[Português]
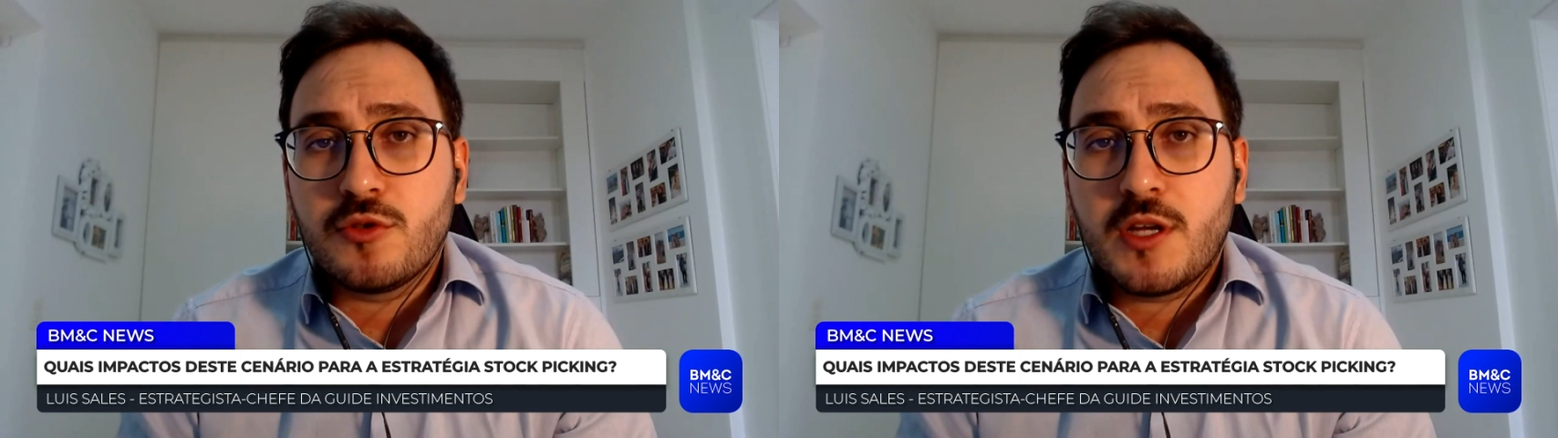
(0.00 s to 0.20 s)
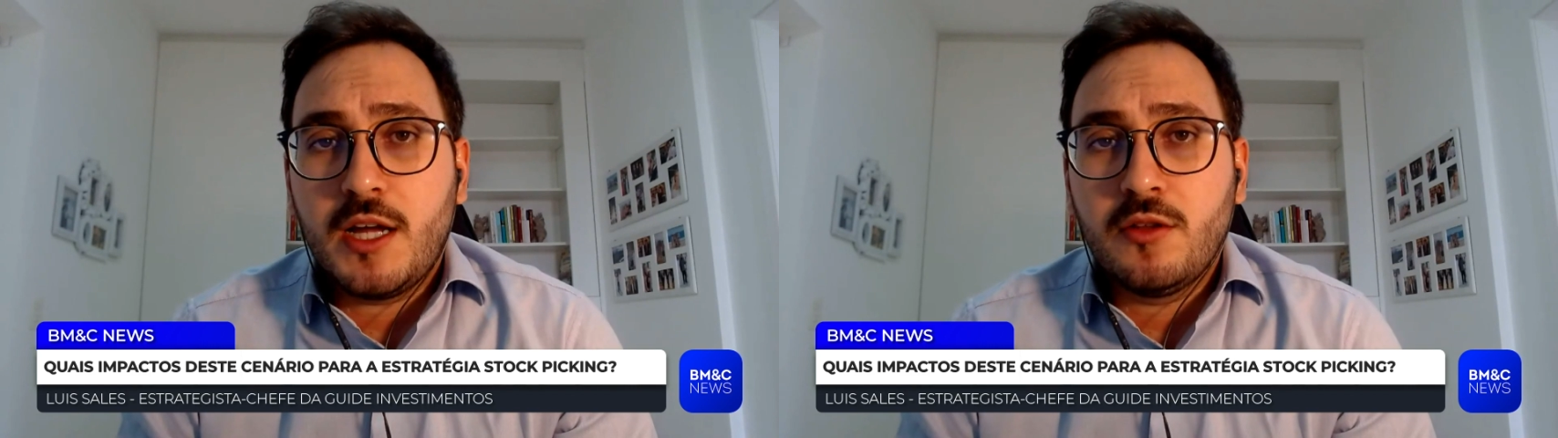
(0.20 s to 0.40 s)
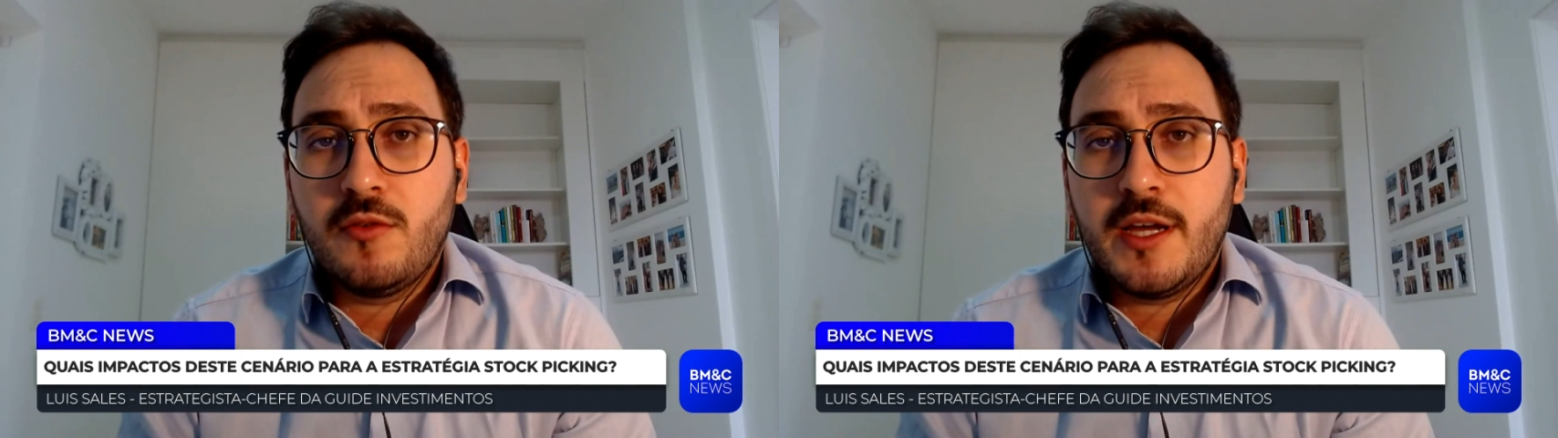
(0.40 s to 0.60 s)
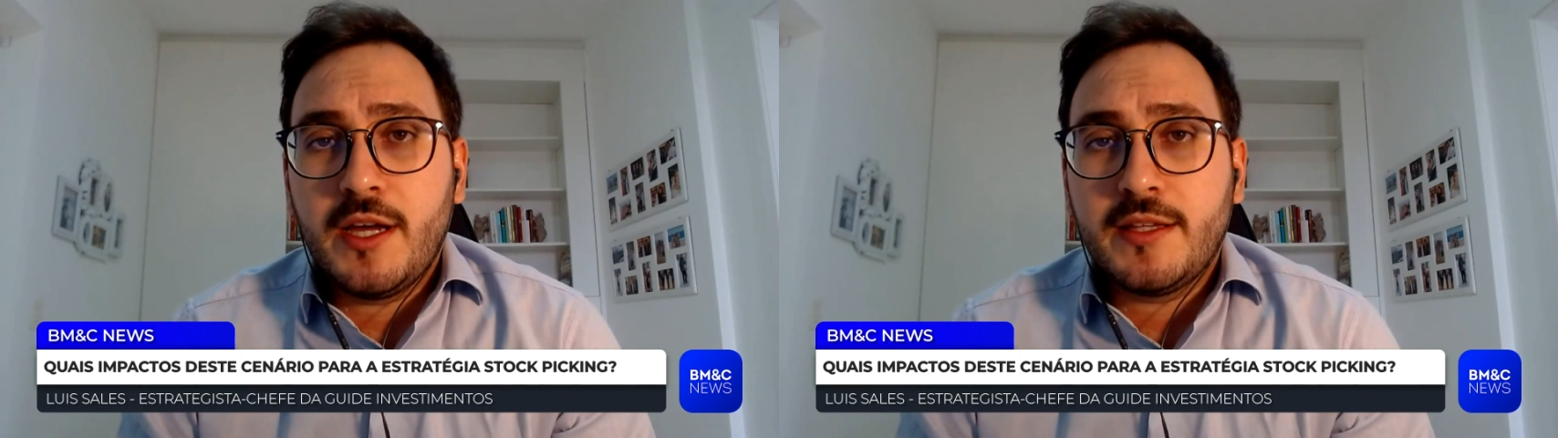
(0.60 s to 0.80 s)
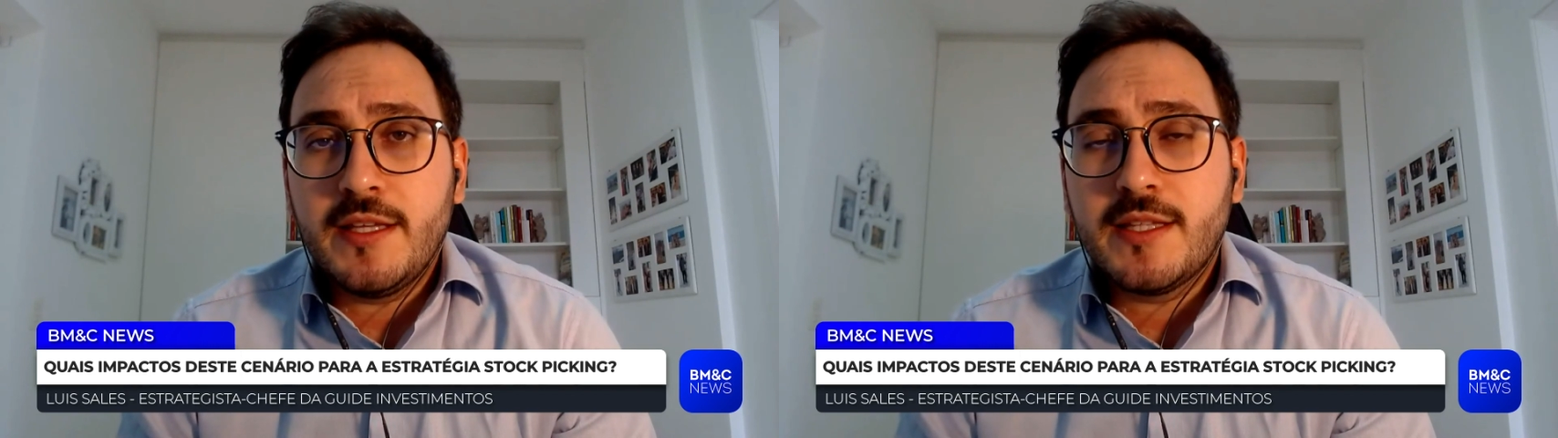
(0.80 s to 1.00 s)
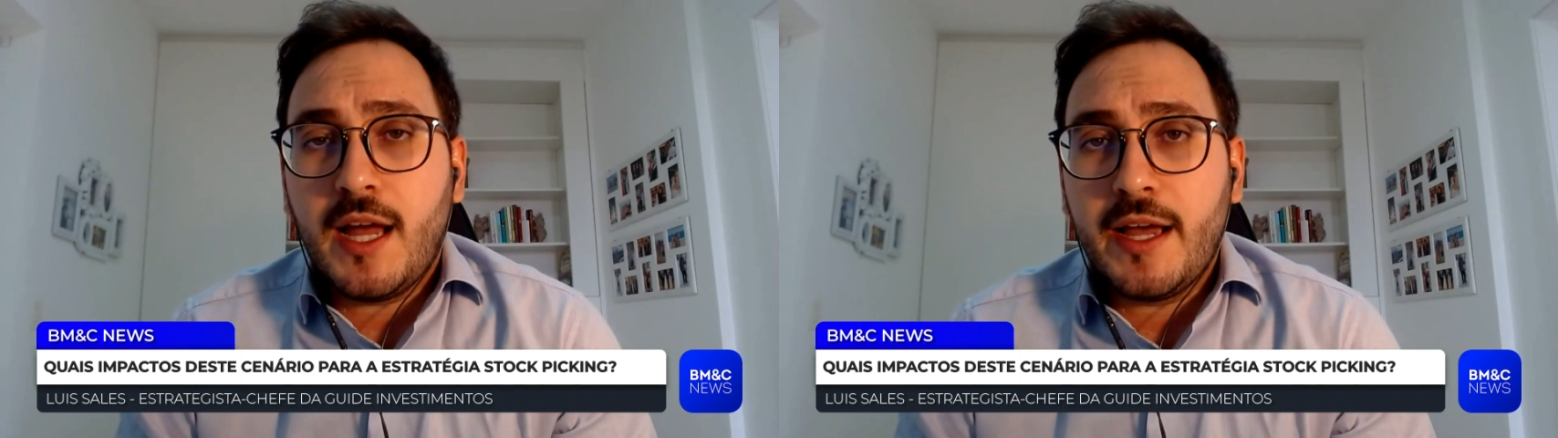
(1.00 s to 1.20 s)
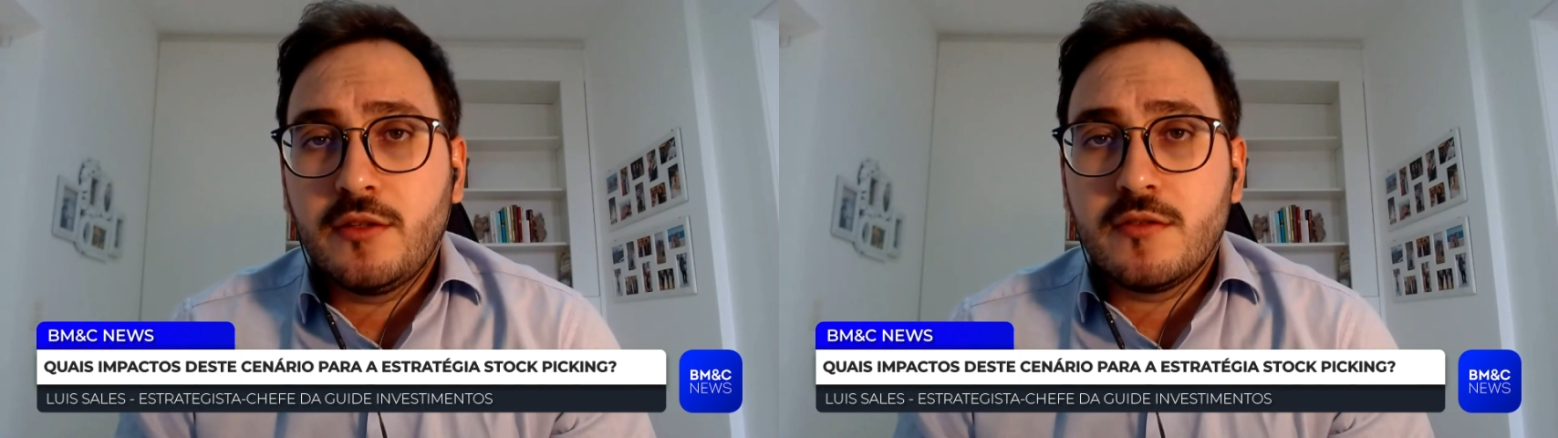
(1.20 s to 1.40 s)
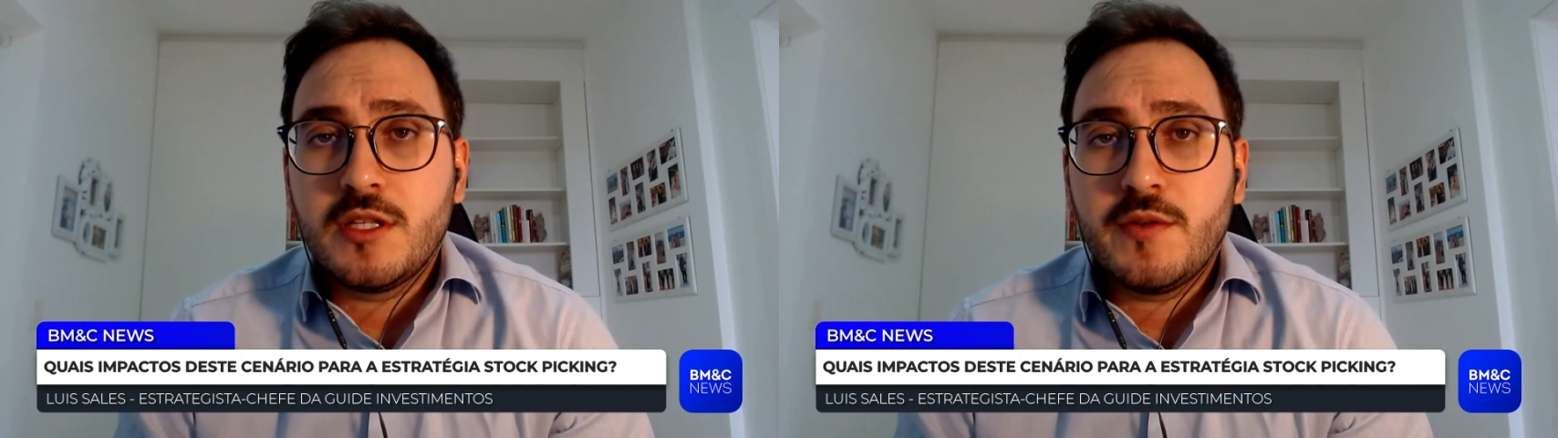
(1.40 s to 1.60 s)
buscado é tentar
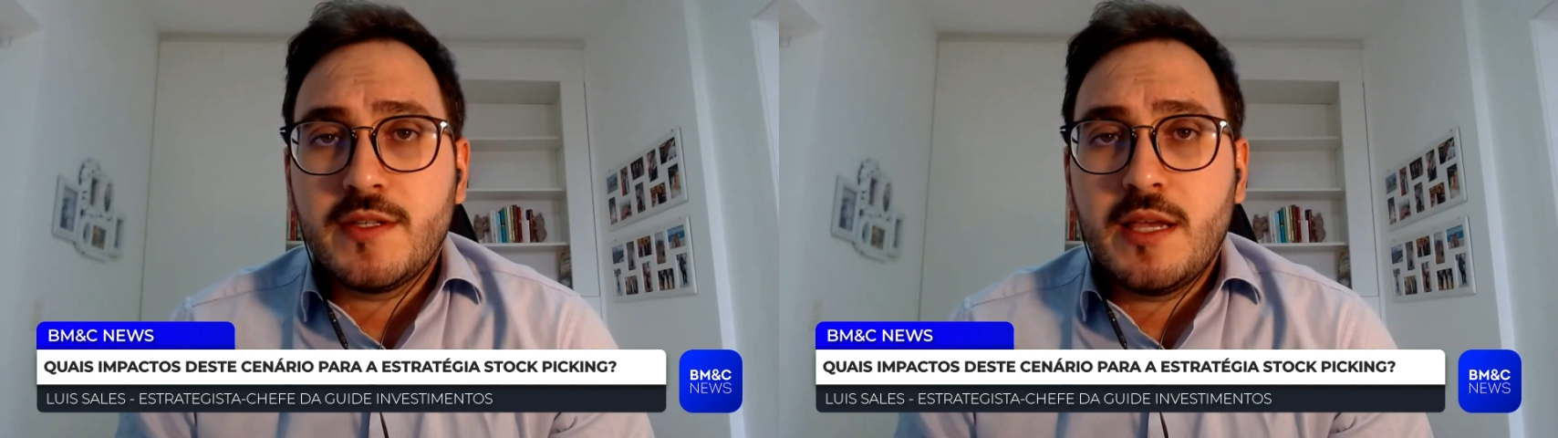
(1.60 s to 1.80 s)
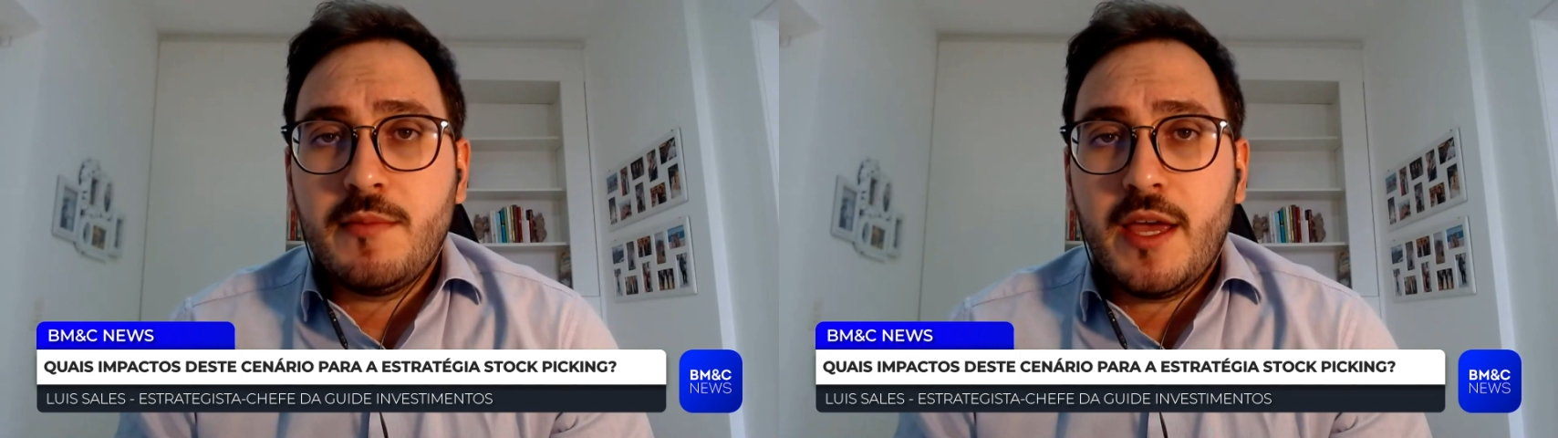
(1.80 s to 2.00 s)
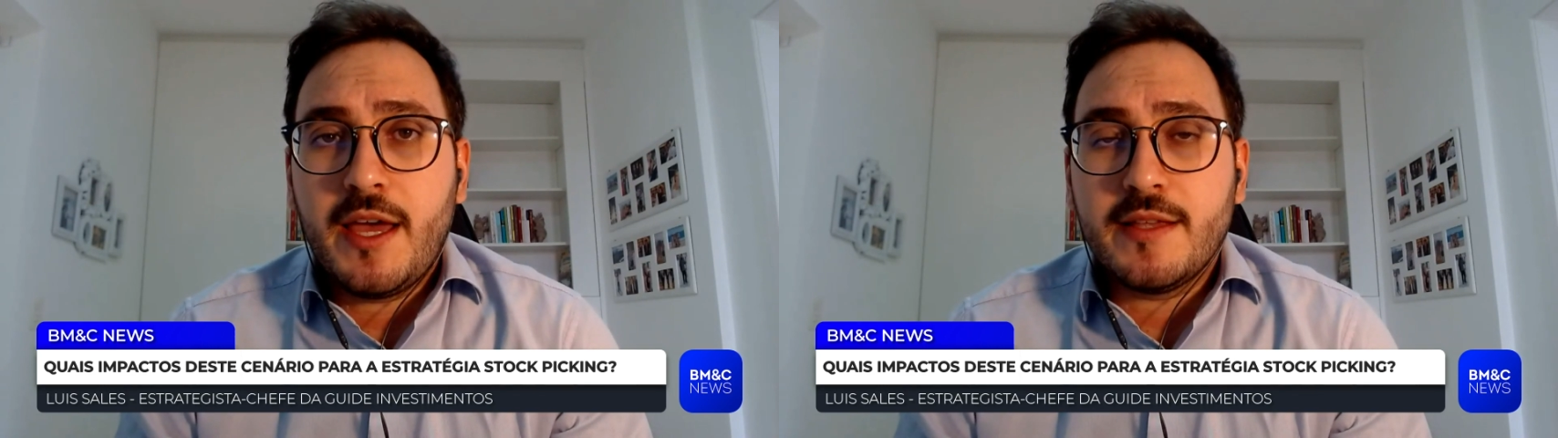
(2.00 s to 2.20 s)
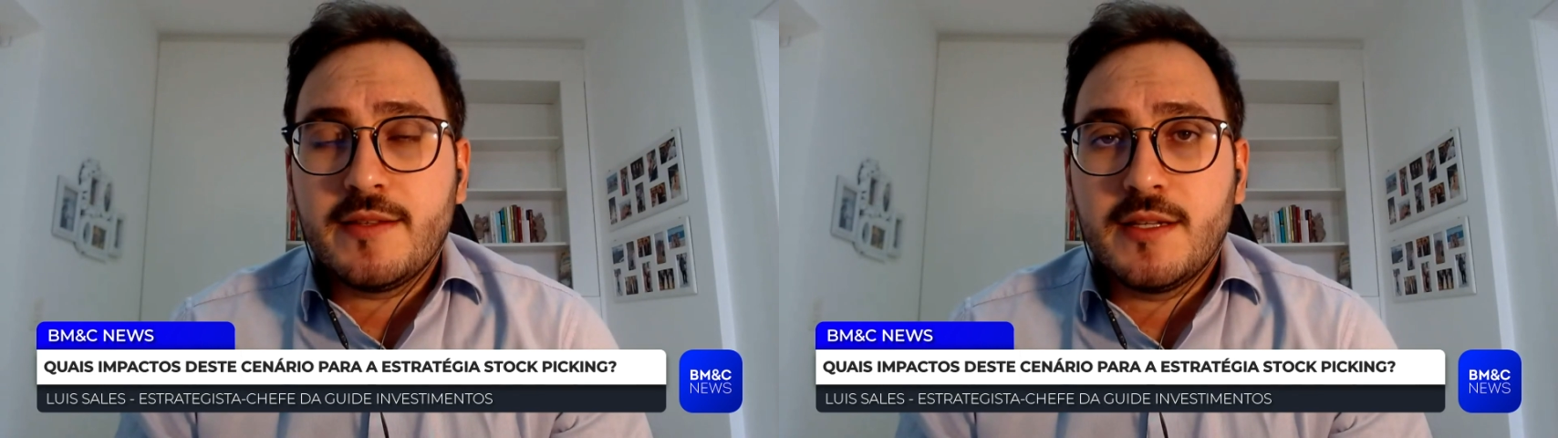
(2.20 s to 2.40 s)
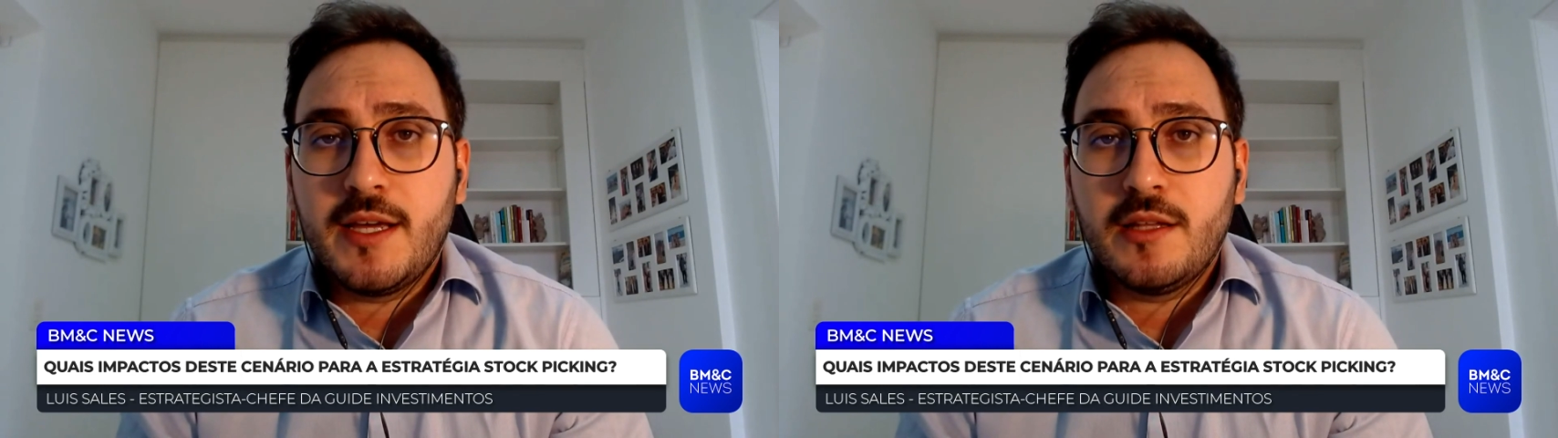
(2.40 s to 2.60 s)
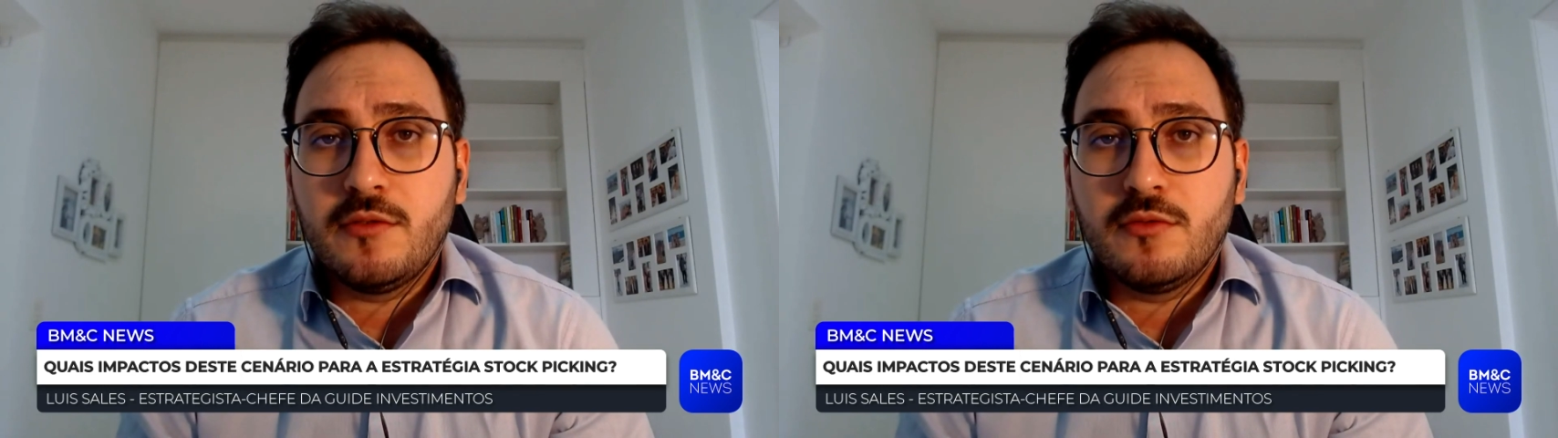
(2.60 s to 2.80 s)
reduzir o ICMS né, do,